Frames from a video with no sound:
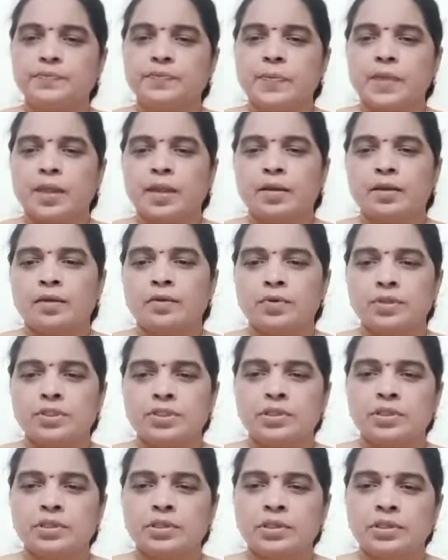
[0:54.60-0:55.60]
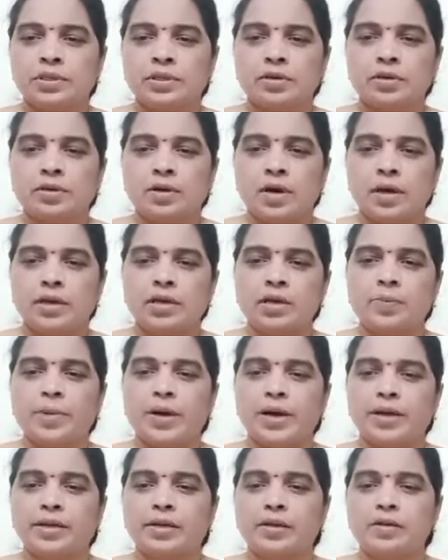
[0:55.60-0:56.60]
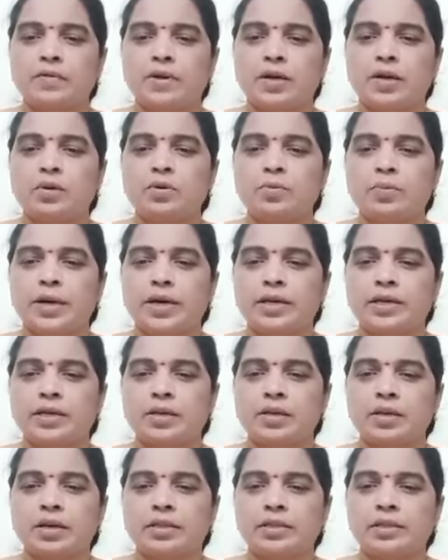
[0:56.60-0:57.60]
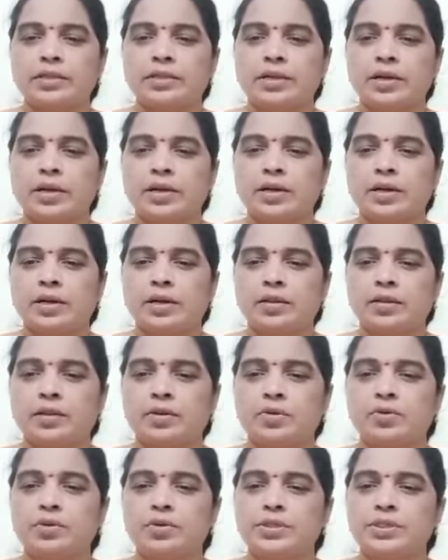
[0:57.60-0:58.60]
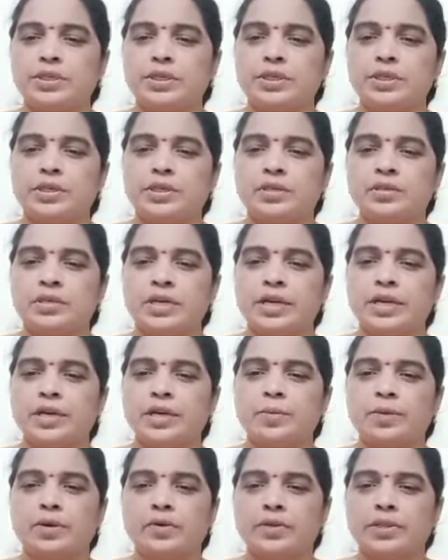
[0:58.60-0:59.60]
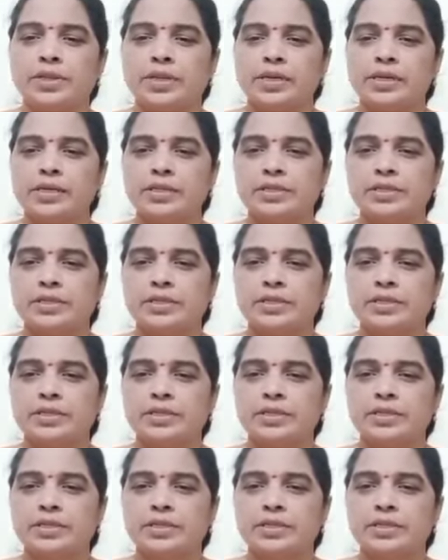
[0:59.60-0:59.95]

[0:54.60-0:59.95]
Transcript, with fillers: వచ్చి అన్ని పార్టీల వాళ్ళు పార్టీలకు అతీతంగా అందరూ వచ్చి సంఘీభావం తెలియజేశారు